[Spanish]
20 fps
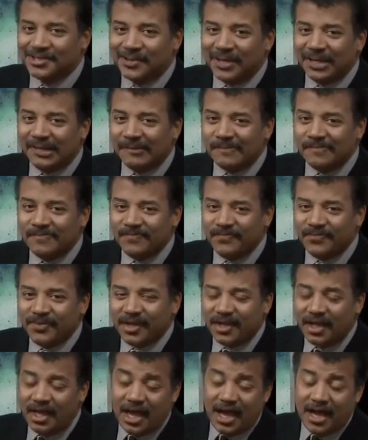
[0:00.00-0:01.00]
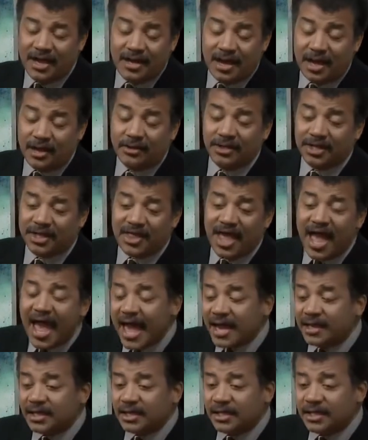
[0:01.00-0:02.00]
Alguien tenía que hacerlo. Pero no
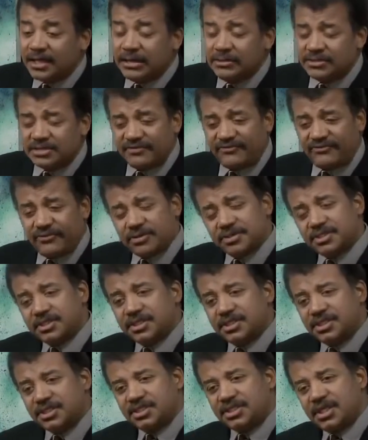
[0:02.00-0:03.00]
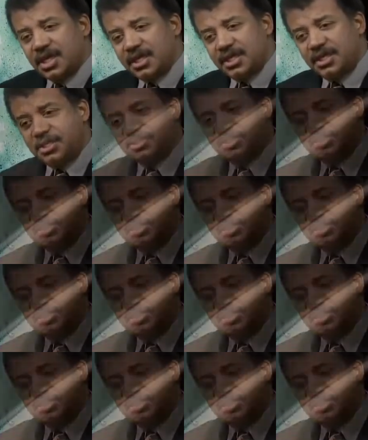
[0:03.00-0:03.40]
solo eso, él fue el primero